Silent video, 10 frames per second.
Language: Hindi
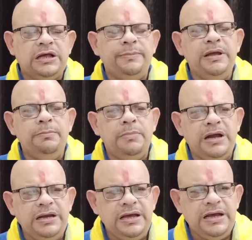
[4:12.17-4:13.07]
तब
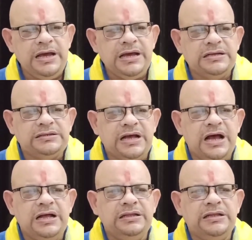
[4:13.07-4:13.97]
मन है
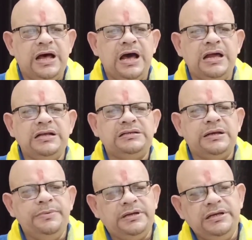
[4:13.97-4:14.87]
शानदार
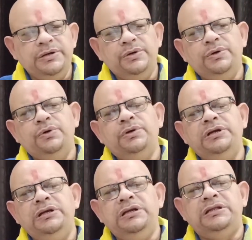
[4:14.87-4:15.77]
सबकी
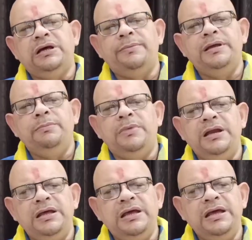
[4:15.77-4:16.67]
होरी तब
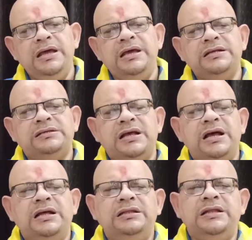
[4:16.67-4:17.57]
मन है
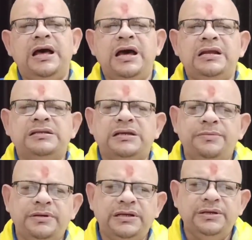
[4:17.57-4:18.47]
शानदार
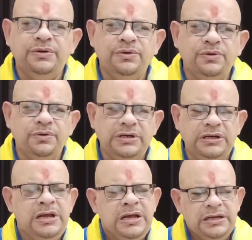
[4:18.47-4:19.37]
सबकी
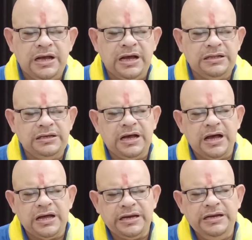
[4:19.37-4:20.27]
होरी याद
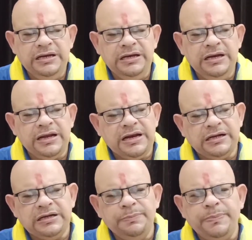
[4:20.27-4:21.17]
आ रही
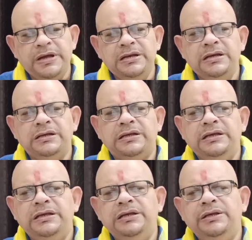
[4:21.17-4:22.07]
लड़कपन
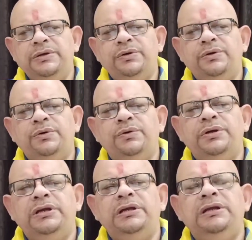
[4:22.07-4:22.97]
की
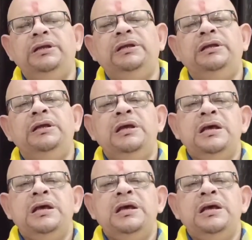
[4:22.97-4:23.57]
होरी